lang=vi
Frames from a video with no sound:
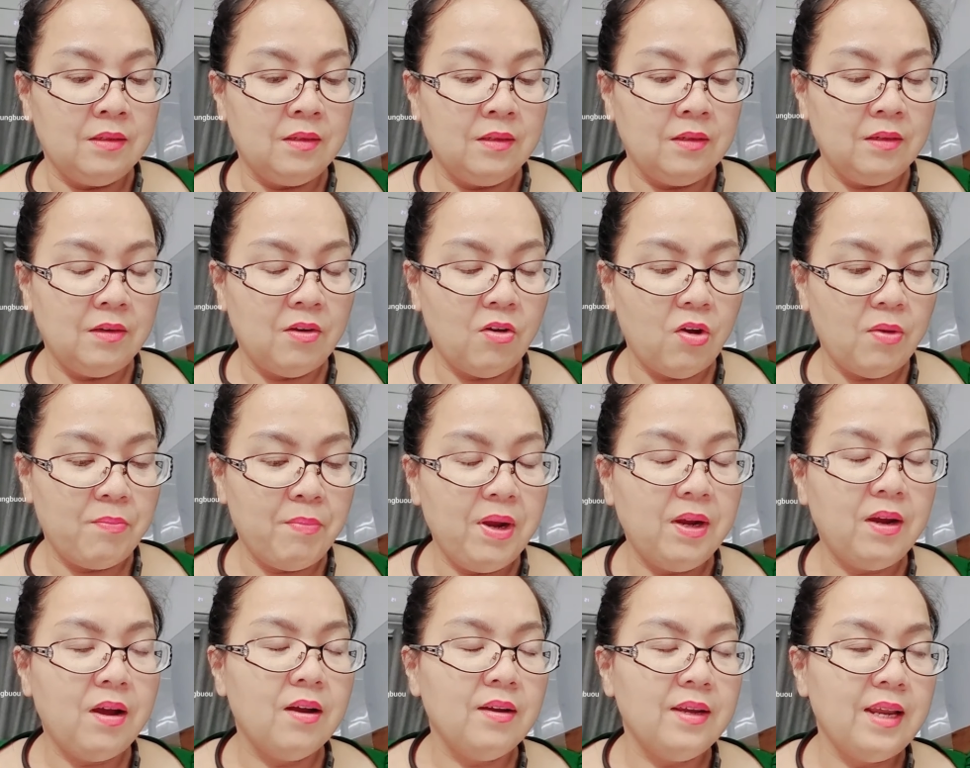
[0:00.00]
rồi
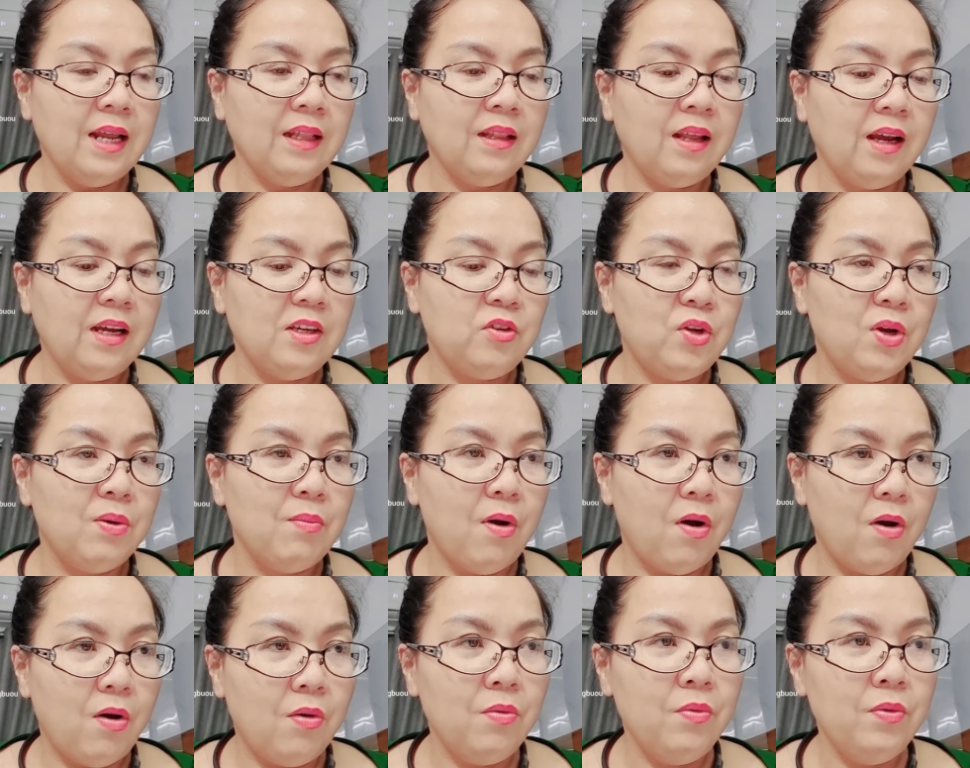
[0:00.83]
mới cân nhắc tới cái chuyện
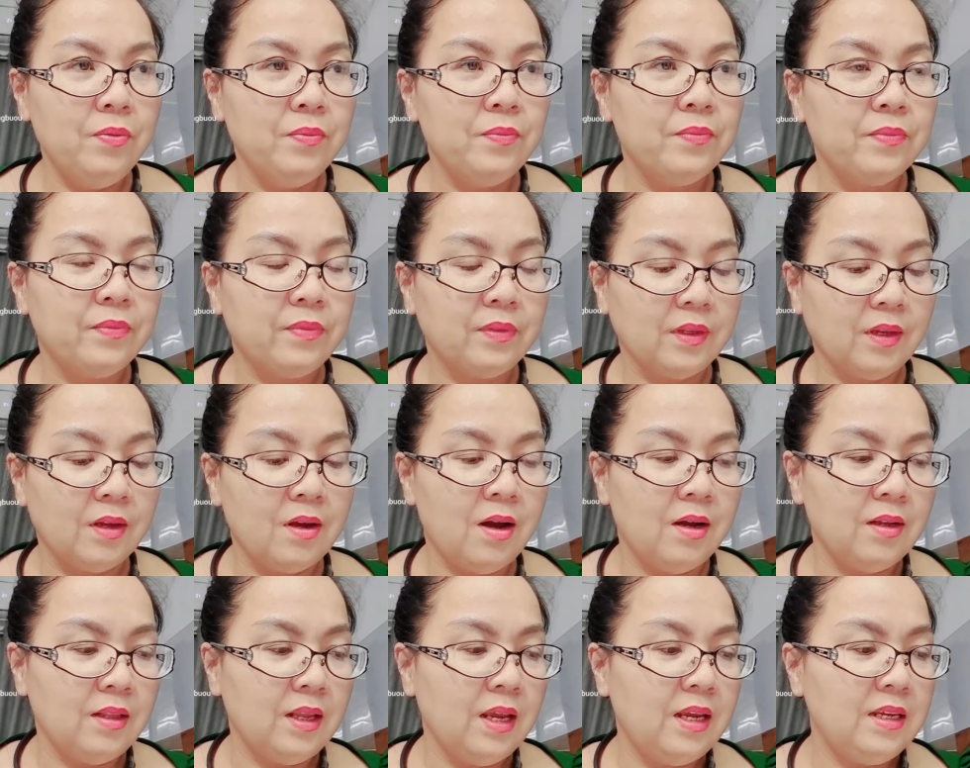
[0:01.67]
mổ
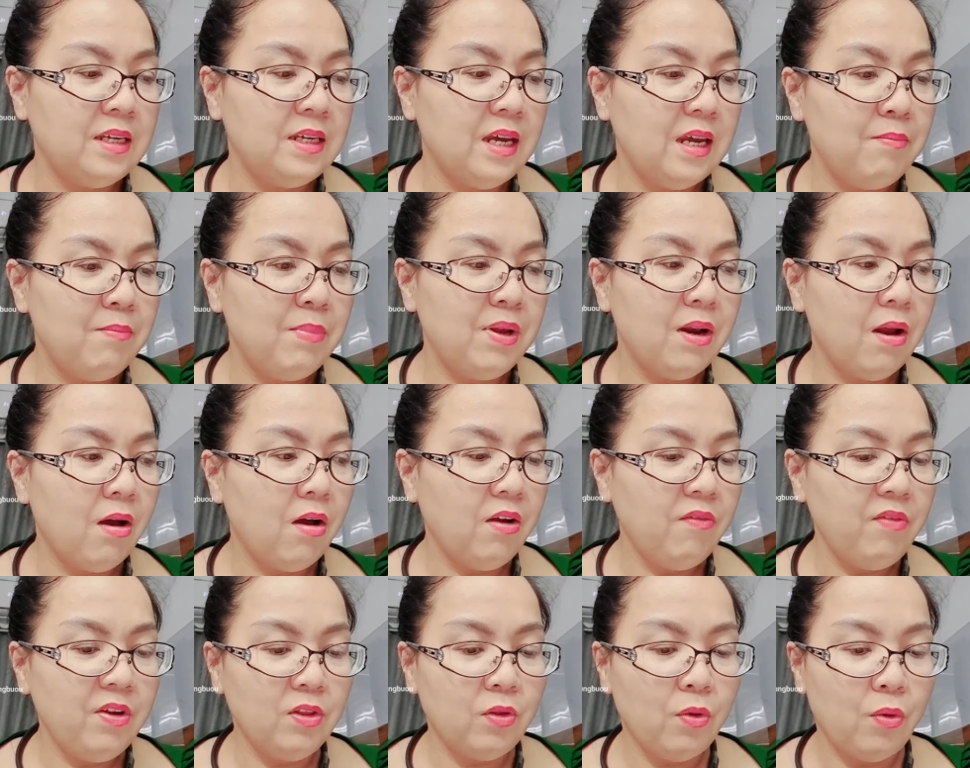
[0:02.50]
rồi thì chị mới
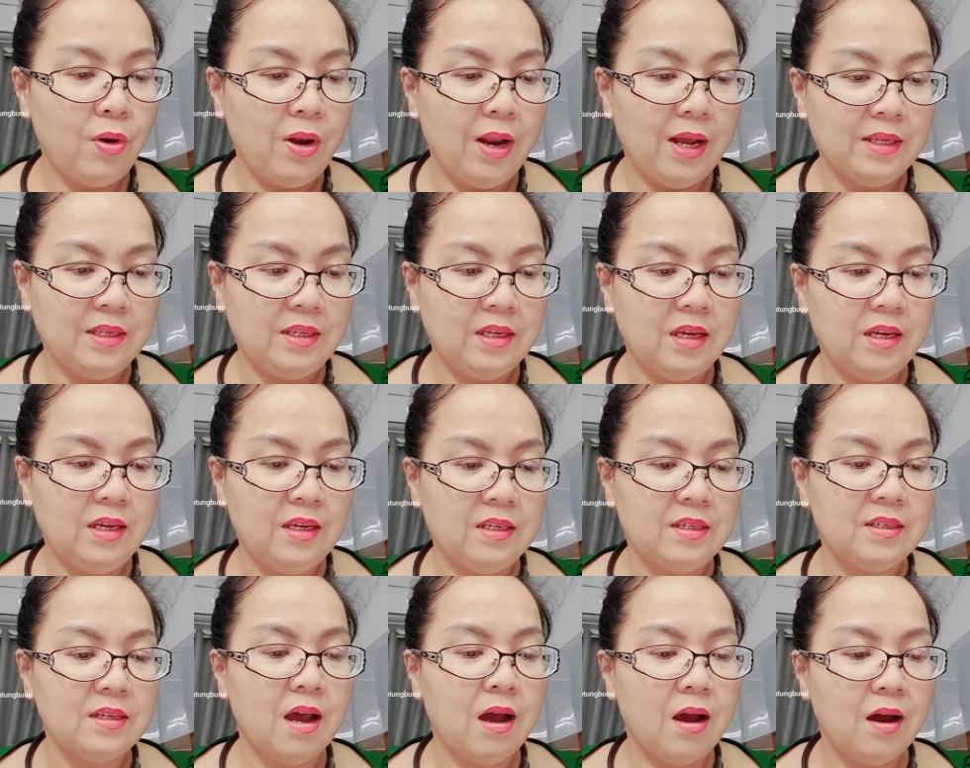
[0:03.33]
nói với tôi là chị
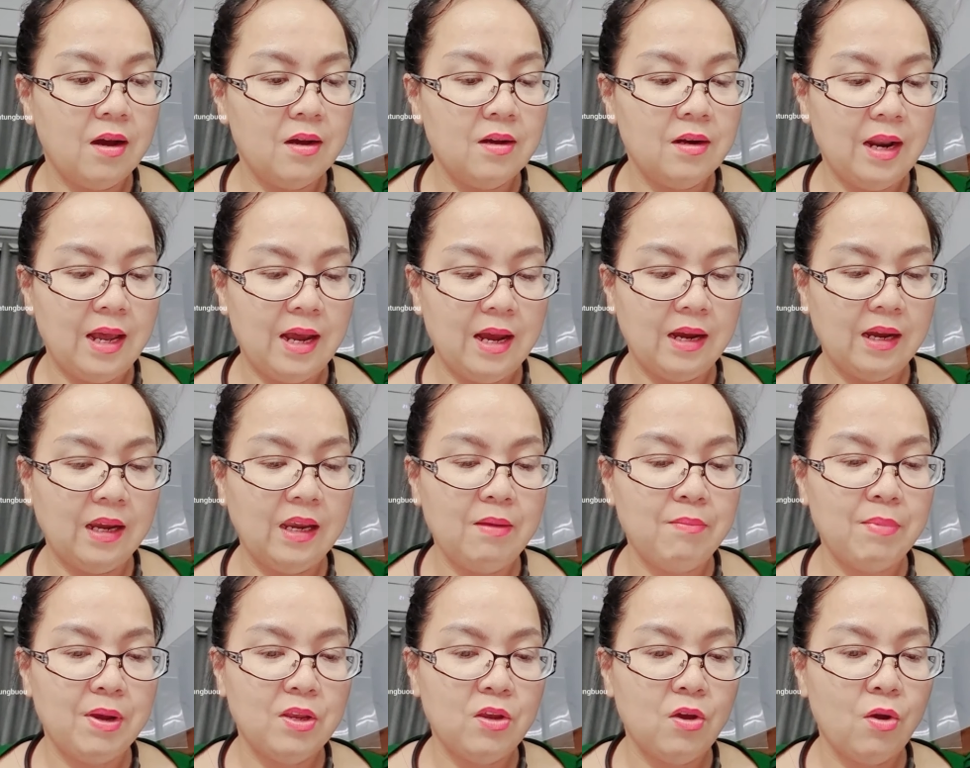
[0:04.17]
sợ là
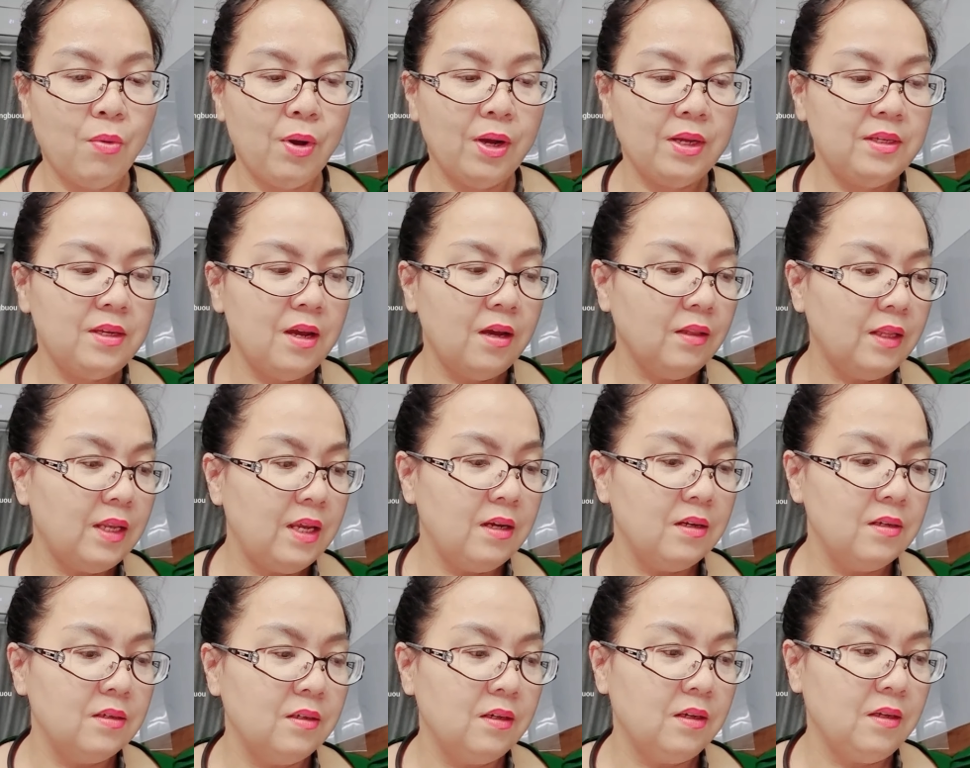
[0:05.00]
khi mà vô hóa chất thì
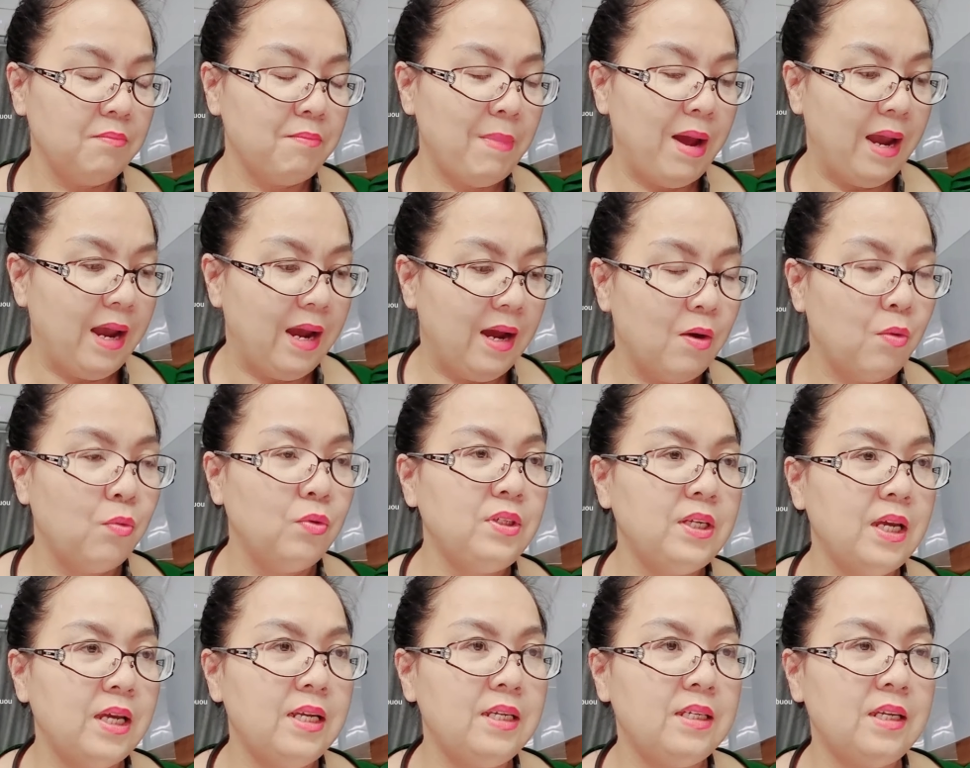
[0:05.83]
người bạn của
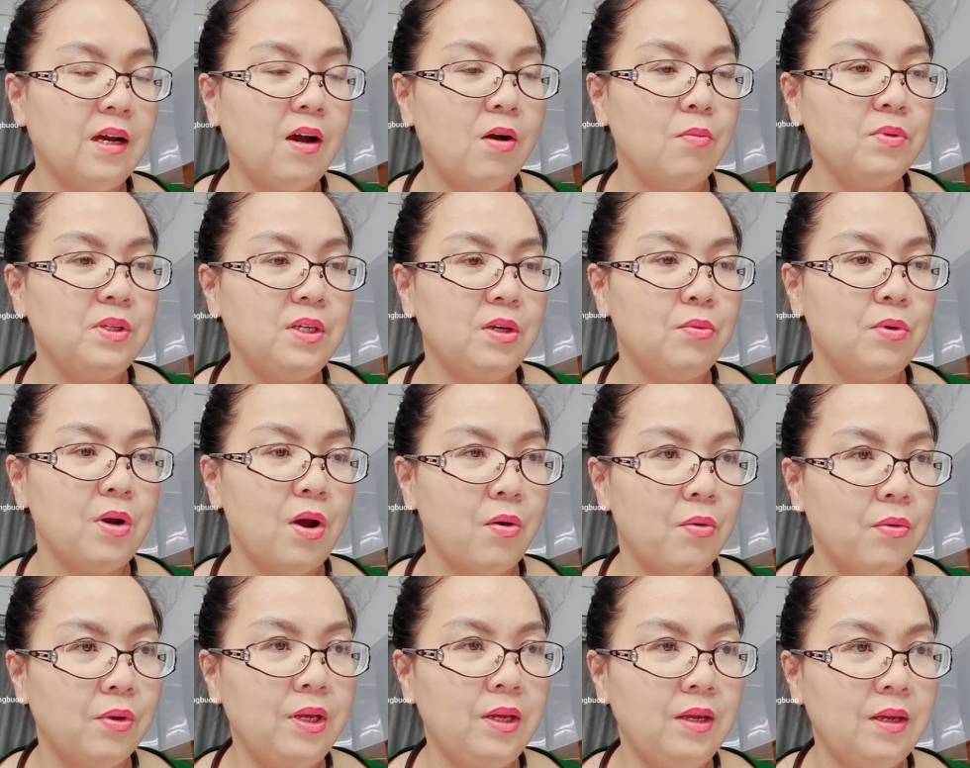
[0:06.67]
chị sẽ không chịu
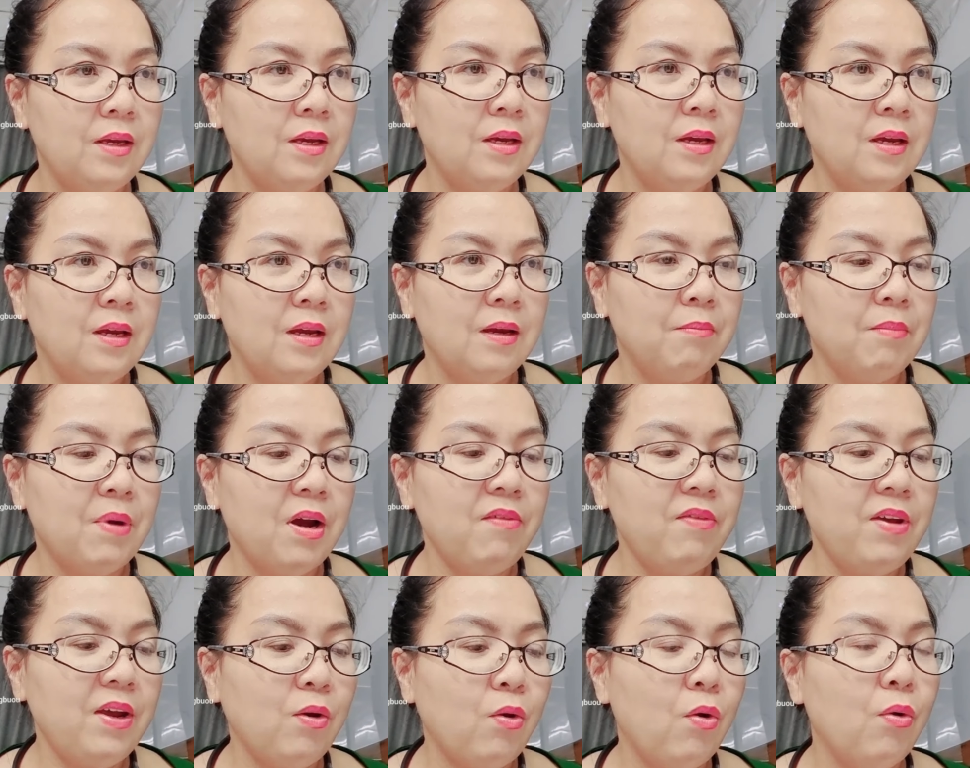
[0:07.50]
nổi bởi
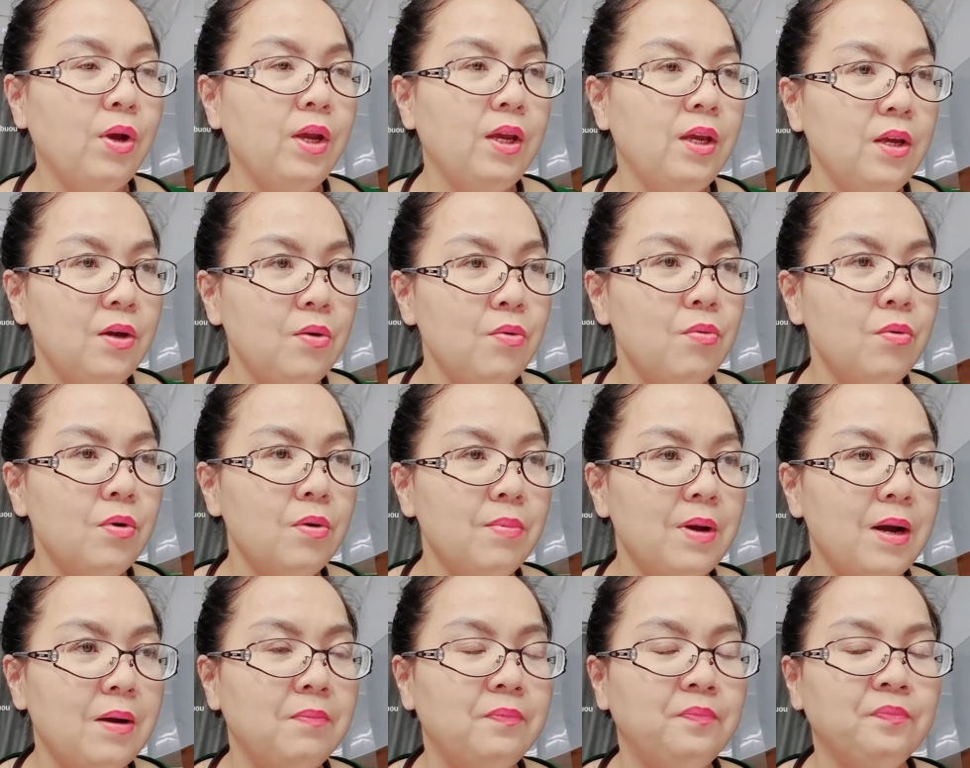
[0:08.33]
vì cổ yếu đúng
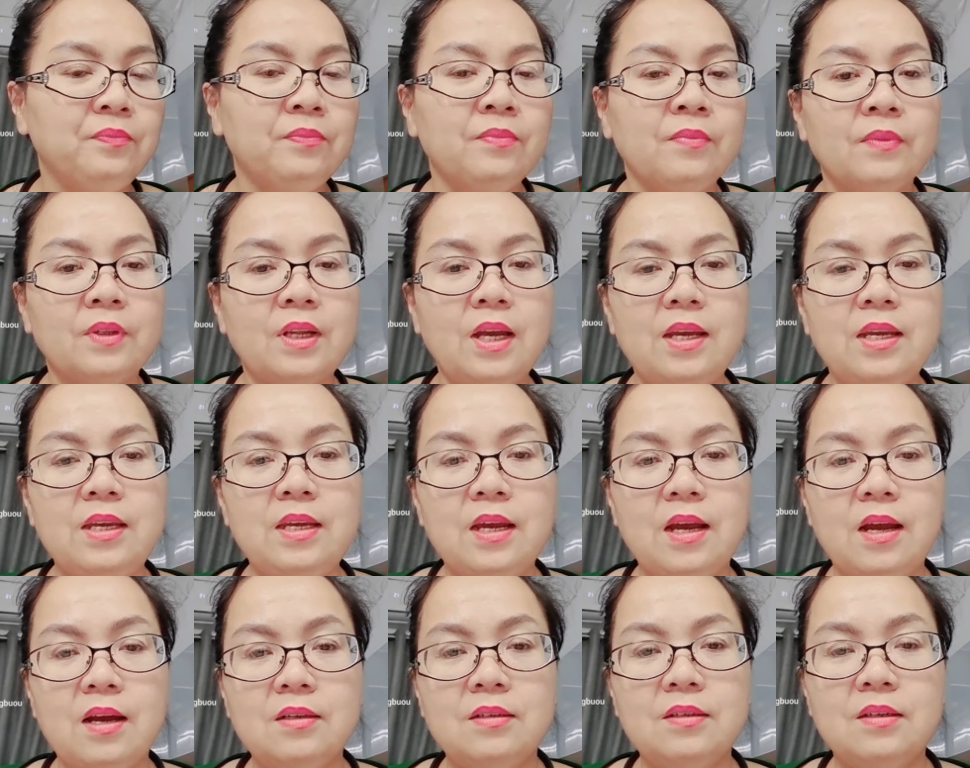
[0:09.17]
không thì
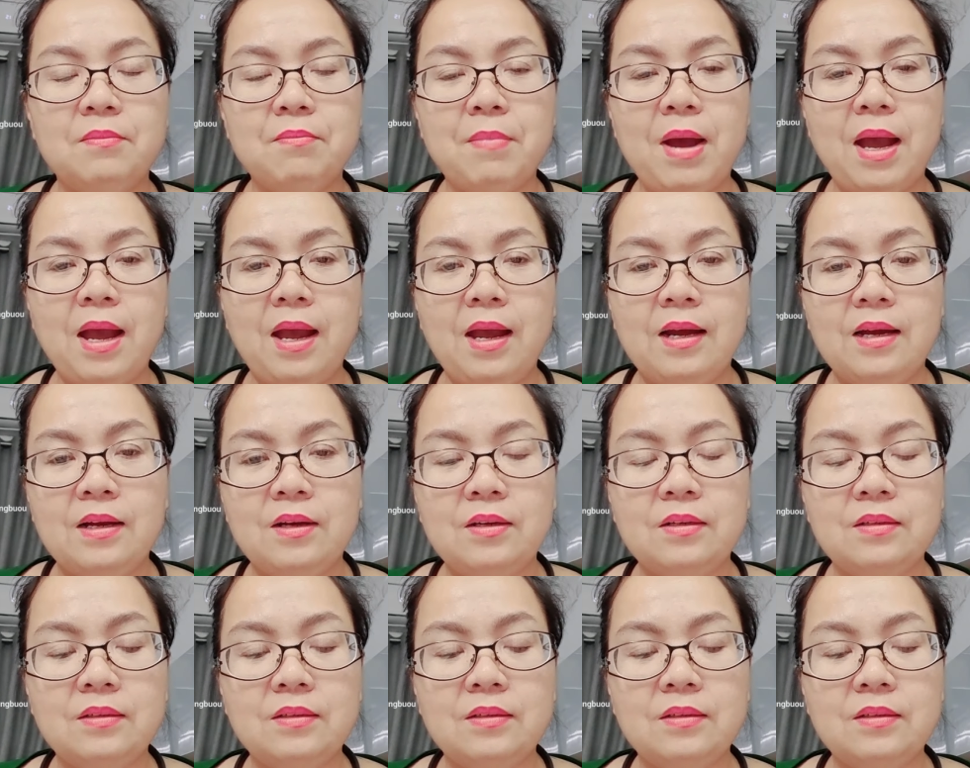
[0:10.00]
à, người bạn